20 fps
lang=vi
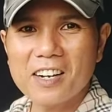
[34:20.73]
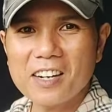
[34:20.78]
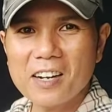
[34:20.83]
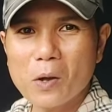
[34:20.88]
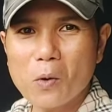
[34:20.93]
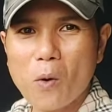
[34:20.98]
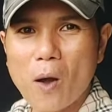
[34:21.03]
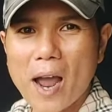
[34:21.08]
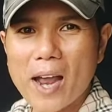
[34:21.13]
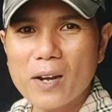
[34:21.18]
rất
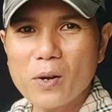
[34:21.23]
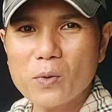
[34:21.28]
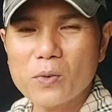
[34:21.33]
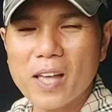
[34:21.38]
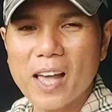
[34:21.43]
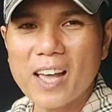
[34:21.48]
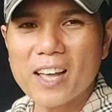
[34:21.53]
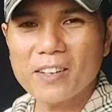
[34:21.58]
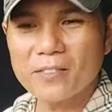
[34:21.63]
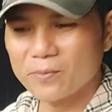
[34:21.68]
là quái luôn
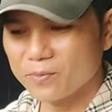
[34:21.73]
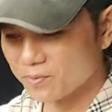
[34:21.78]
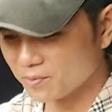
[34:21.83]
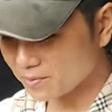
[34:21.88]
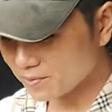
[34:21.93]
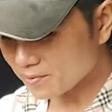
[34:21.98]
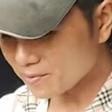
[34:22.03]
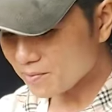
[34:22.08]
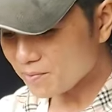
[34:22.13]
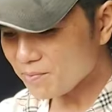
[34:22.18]
nha
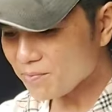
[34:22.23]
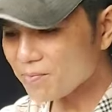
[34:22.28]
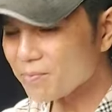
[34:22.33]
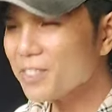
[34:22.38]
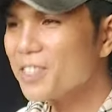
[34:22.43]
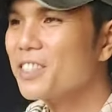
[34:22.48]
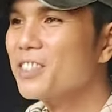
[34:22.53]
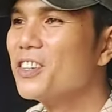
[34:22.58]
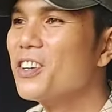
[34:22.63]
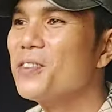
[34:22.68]

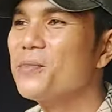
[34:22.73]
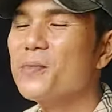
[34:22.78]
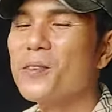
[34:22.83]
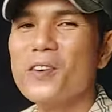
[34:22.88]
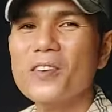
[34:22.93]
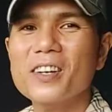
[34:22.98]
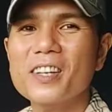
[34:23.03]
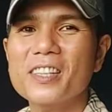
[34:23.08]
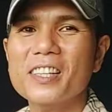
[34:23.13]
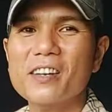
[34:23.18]
rồi
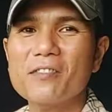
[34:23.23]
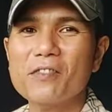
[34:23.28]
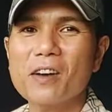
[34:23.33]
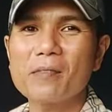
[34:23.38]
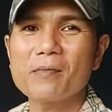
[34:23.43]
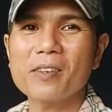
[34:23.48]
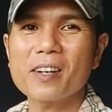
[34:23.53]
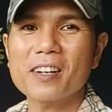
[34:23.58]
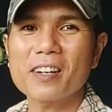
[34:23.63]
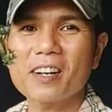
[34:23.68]
một à, tác
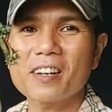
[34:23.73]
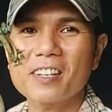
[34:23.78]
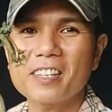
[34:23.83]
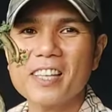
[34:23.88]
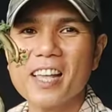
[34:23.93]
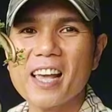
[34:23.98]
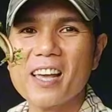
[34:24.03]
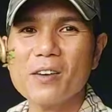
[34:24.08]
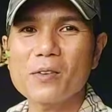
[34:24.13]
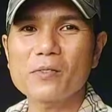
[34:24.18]
phẩm à, có
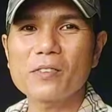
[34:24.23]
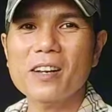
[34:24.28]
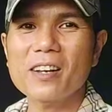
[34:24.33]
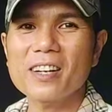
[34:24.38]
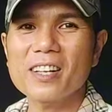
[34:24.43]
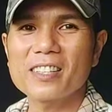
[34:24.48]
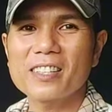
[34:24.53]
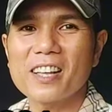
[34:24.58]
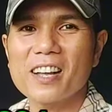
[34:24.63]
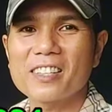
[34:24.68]
cái giá còn
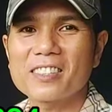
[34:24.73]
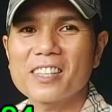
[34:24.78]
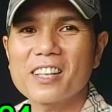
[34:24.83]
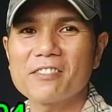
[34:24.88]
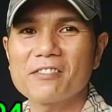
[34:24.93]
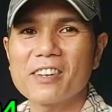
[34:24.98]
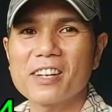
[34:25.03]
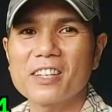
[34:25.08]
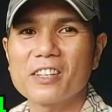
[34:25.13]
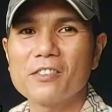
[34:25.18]
rất là chân
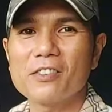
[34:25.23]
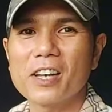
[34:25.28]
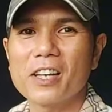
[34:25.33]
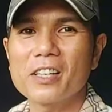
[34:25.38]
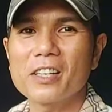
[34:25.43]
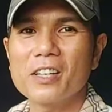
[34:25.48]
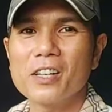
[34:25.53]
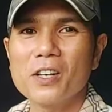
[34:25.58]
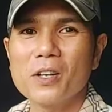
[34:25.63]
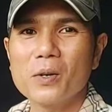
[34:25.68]
tình và hữu
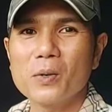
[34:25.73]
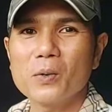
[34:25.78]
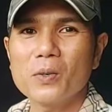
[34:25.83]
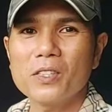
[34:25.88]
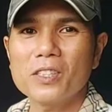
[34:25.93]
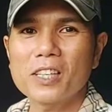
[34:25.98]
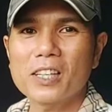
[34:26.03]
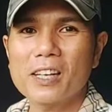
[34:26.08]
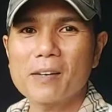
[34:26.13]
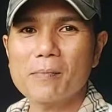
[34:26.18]
nghị
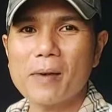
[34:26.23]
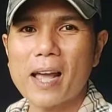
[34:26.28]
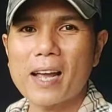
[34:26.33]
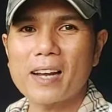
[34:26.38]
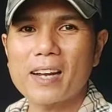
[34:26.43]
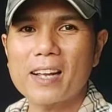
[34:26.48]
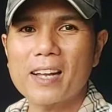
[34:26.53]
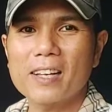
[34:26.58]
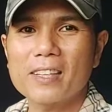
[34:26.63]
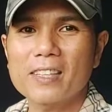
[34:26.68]
quý chị các
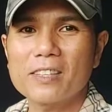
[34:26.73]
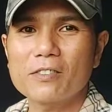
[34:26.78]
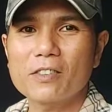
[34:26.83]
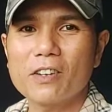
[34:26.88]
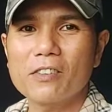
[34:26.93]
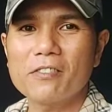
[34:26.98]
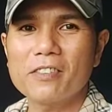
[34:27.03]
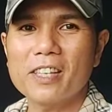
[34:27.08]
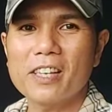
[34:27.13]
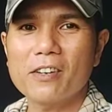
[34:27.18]
bạn à, theo
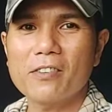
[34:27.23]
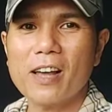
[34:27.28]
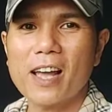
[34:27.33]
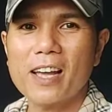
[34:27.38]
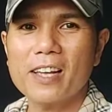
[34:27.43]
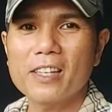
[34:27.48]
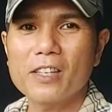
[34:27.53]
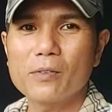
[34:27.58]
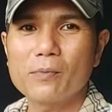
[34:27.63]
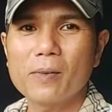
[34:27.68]
dõi video
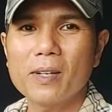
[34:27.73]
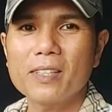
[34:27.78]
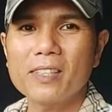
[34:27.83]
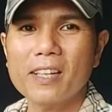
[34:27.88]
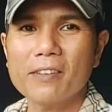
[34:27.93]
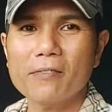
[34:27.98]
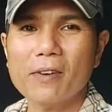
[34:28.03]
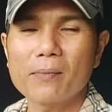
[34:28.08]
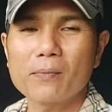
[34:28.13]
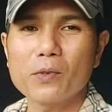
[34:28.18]
ai yêu
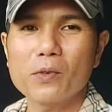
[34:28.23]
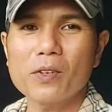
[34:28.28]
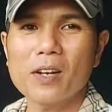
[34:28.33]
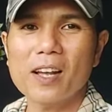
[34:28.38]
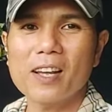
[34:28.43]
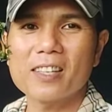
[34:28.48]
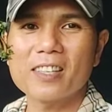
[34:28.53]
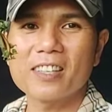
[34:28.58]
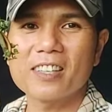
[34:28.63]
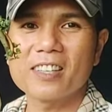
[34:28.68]
mến tác phẩm dưới
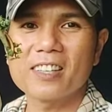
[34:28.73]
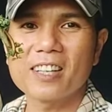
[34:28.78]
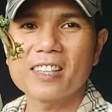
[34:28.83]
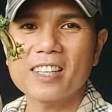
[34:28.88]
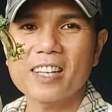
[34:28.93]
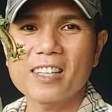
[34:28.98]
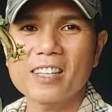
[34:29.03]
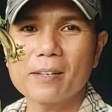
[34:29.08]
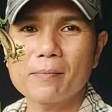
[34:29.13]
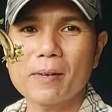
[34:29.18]
đây thì
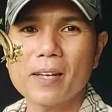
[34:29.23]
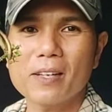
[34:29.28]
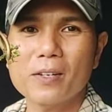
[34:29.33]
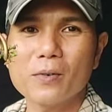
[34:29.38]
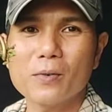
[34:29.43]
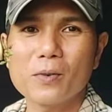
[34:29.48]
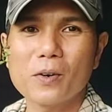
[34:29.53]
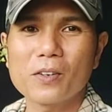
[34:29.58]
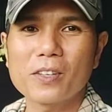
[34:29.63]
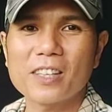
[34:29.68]
nhanh tay nhắc máy
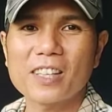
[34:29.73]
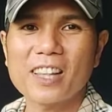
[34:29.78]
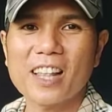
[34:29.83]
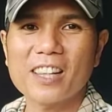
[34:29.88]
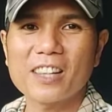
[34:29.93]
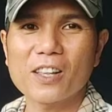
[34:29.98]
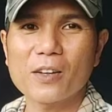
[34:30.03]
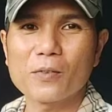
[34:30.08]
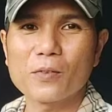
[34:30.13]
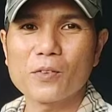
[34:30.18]
ủng hộ cho
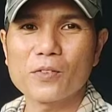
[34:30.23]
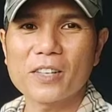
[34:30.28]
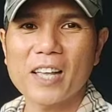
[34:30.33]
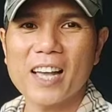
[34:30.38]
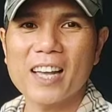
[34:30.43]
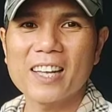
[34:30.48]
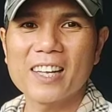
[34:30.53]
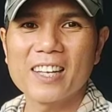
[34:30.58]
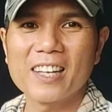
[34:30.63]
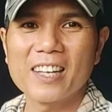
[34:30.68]
thanh tùng luôn nha